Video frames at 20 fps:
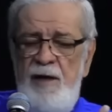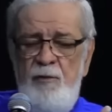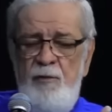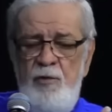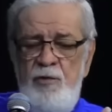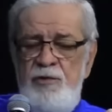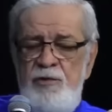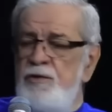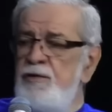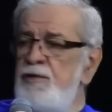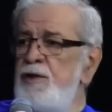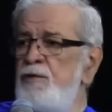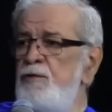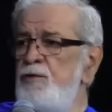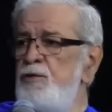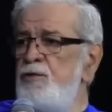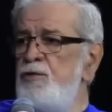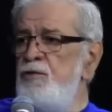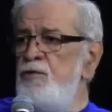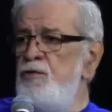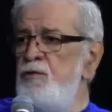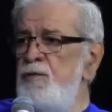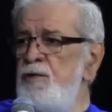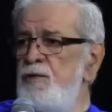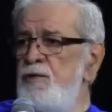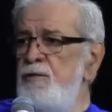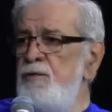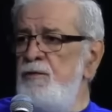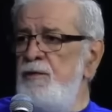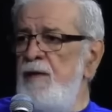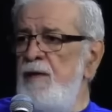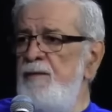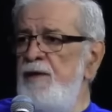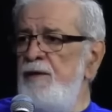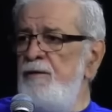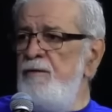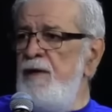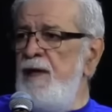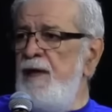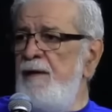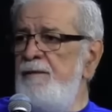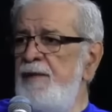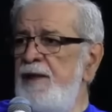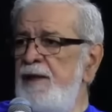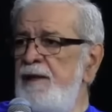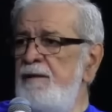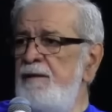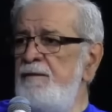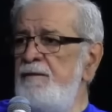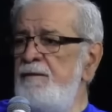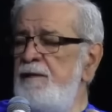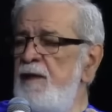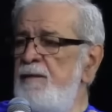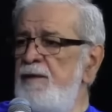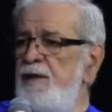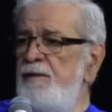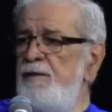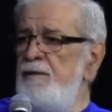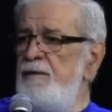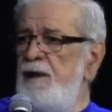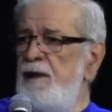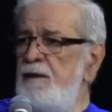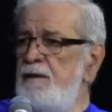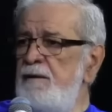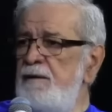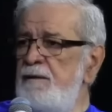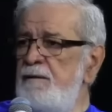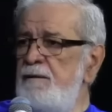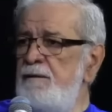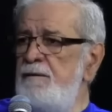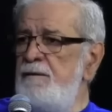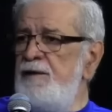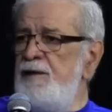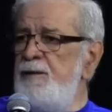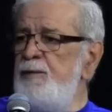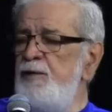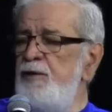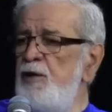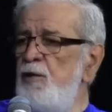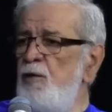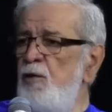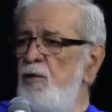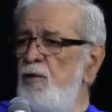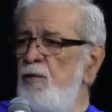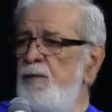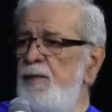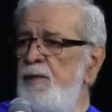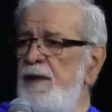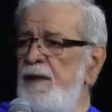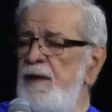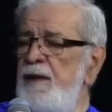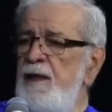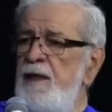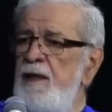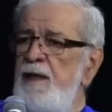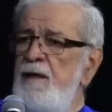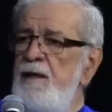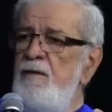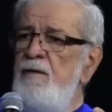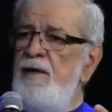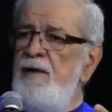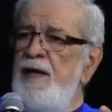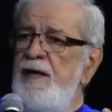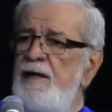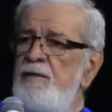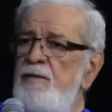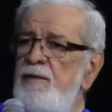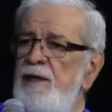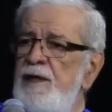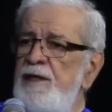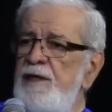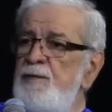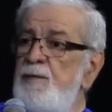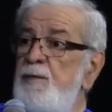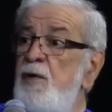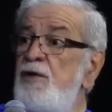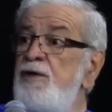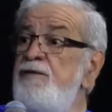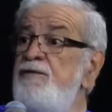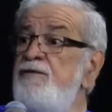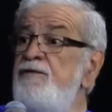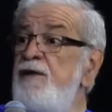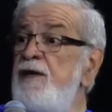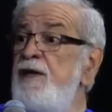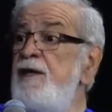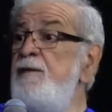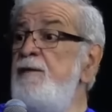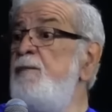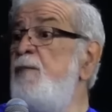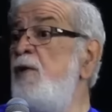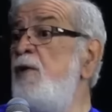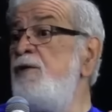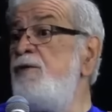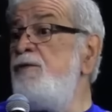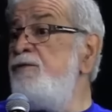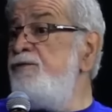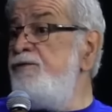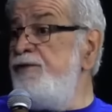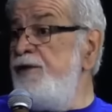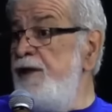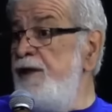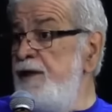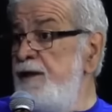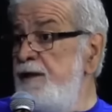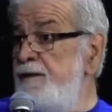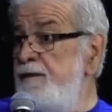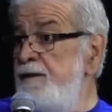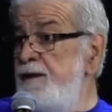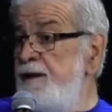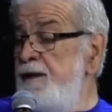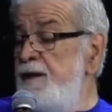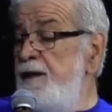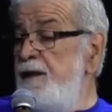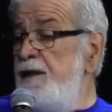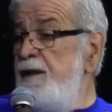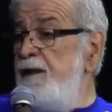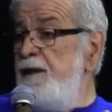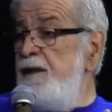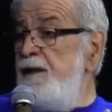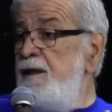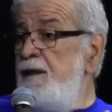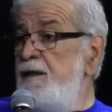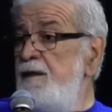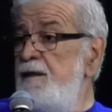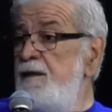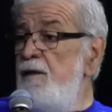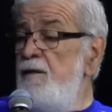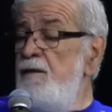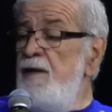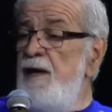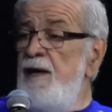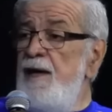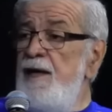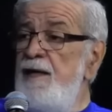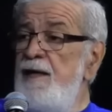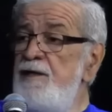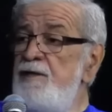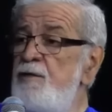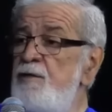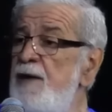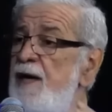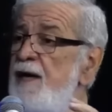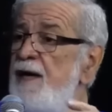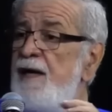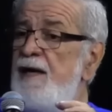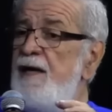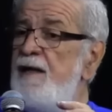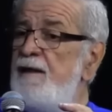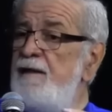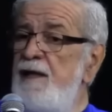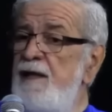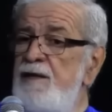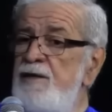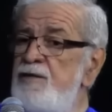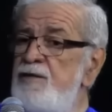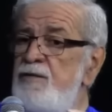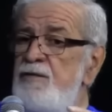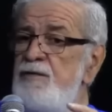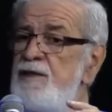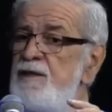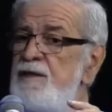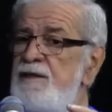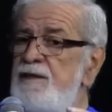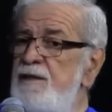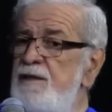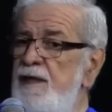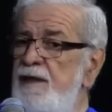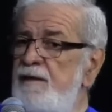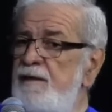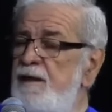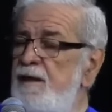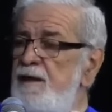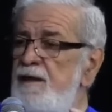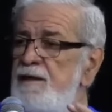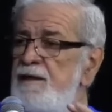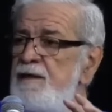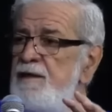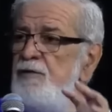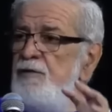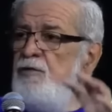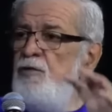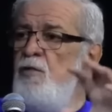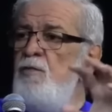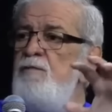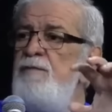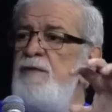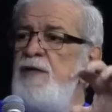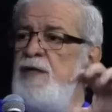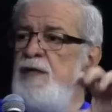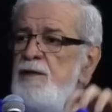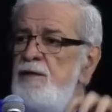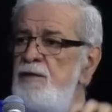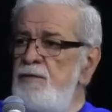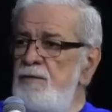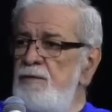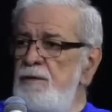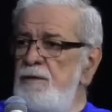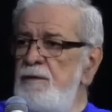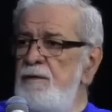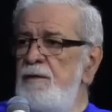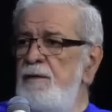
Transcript: usos e costumes, o tamanho do cabelo, o, tamanho da, o tipo de roupa, o que é que o crente pode ver e pode não ver. Então, é, isso é característico de seita, esse domínio,